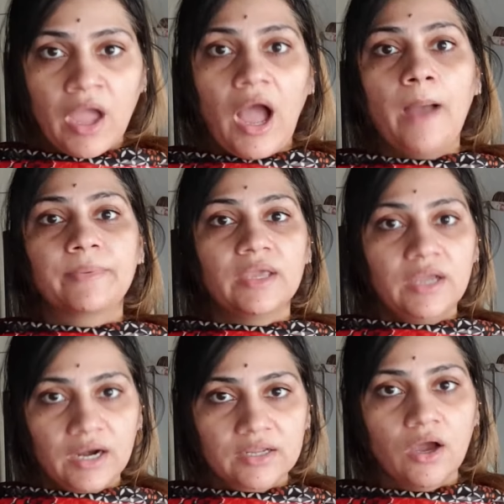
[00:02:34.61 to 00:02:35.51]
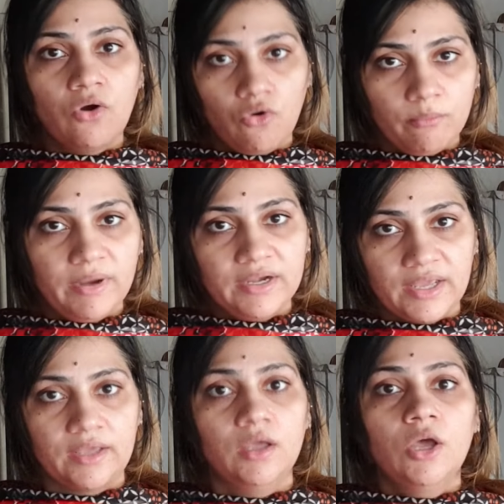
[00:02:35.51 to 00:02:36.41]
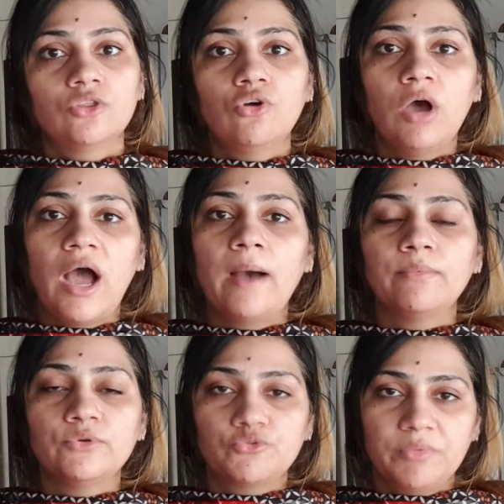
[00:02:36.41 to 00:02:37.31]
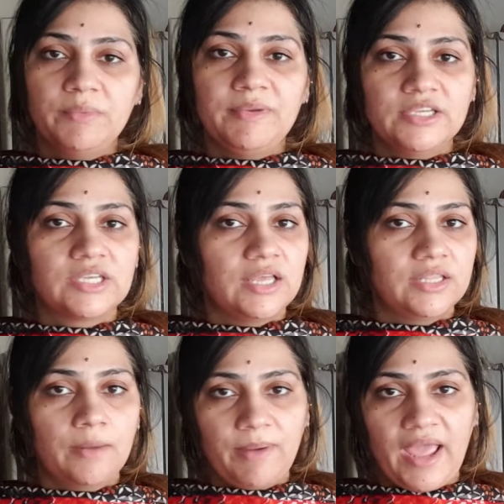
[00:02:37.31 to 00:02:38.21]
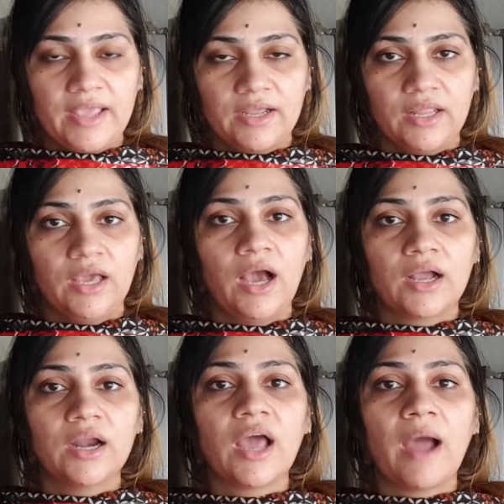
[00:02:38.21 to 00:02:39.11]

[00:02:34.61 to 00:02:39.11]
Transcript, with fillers: आपके घर का होममेड है तो आप उसमें ब्लीच के अंदर अप्लाई करें अगर